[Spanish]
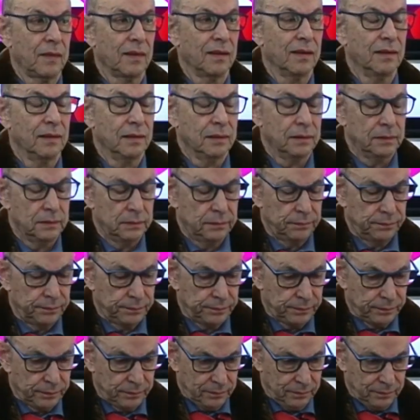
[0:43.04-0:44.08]
a nuestro
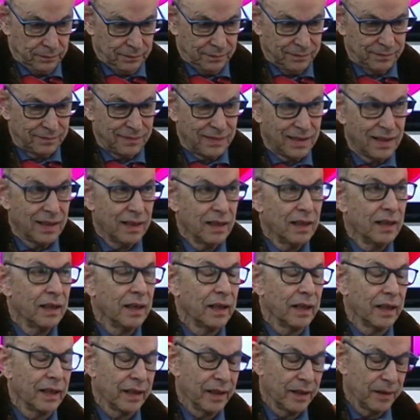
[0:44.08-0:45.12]
programa. Eh.
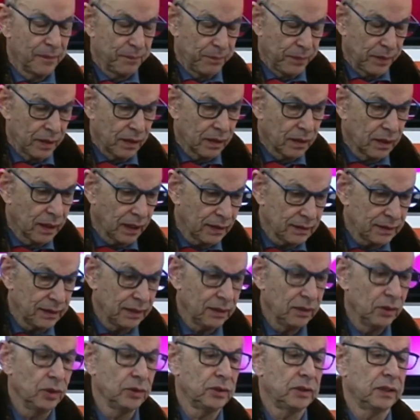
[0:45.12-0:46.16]
Eh, gracias
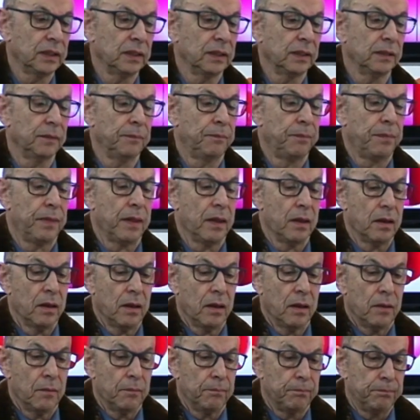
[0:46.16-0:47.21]
José
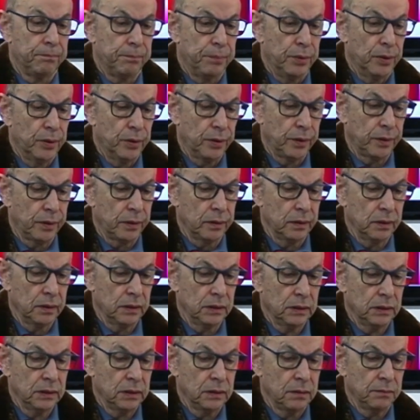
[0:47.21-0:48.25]
por eh,
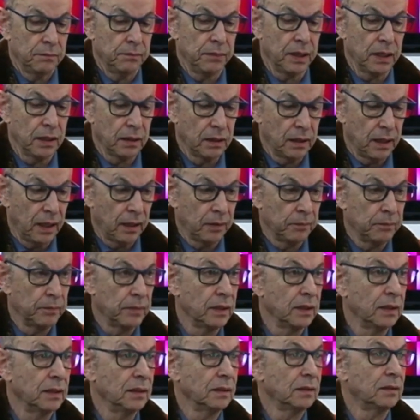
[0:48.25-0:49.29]

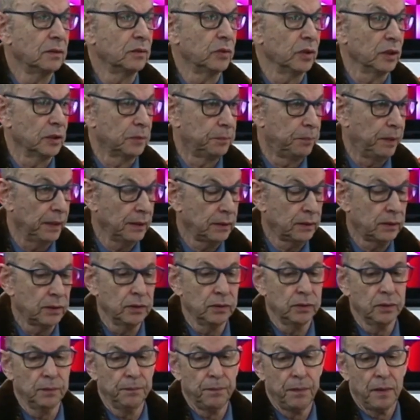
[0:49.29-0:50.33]
brindarme tu
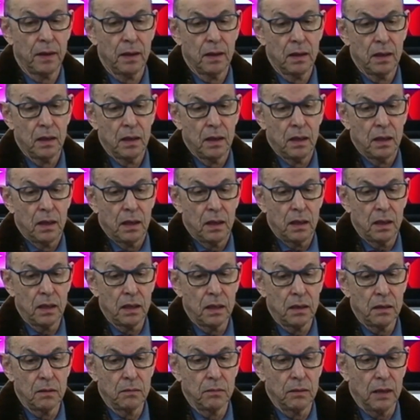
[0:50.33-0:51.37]
espacio
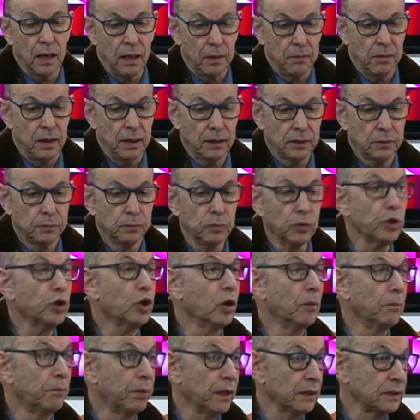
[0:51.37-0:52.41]
y además muy
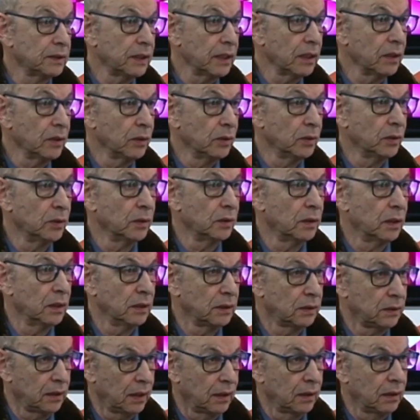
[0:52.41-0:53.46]
complacido de
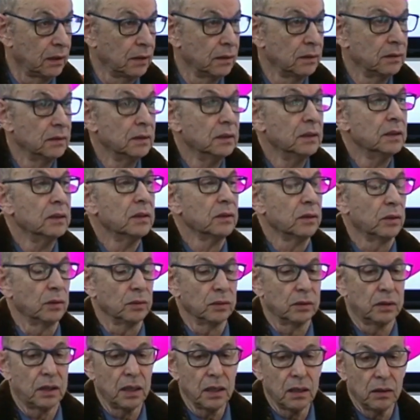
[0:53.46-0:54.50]
estar
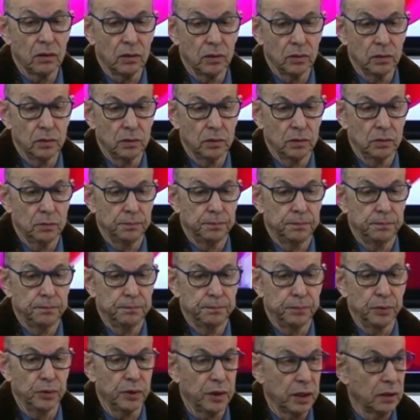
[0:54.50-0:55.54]
contigo
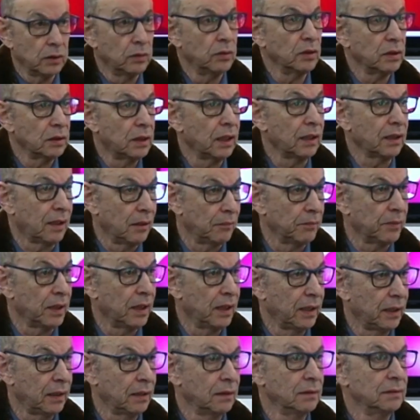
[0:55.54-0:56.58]
pudiendo
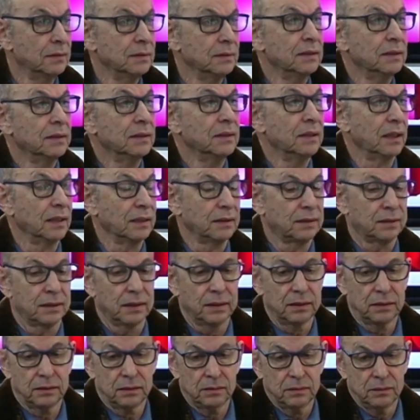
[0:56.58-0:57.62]
intercambiar
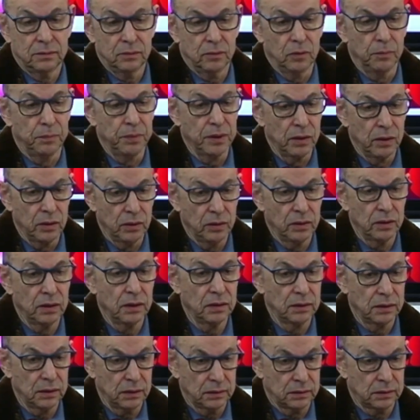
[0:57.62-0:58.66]
estas
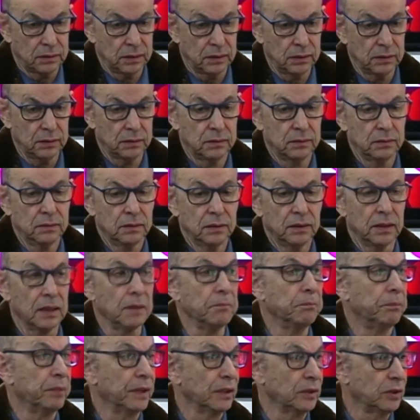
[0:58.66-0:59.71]
opiniones y estas
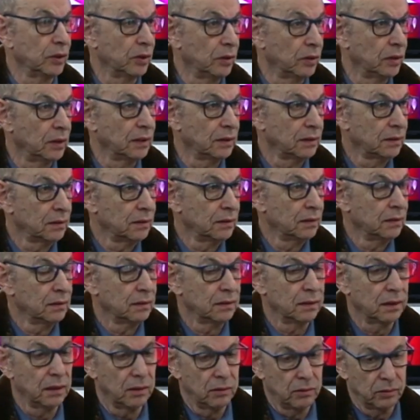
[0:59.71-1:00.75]
impresiones
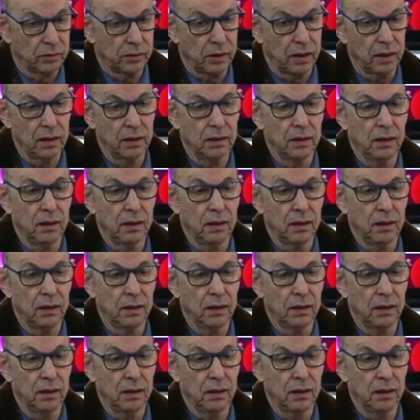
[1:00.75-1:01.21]
de lo que mm.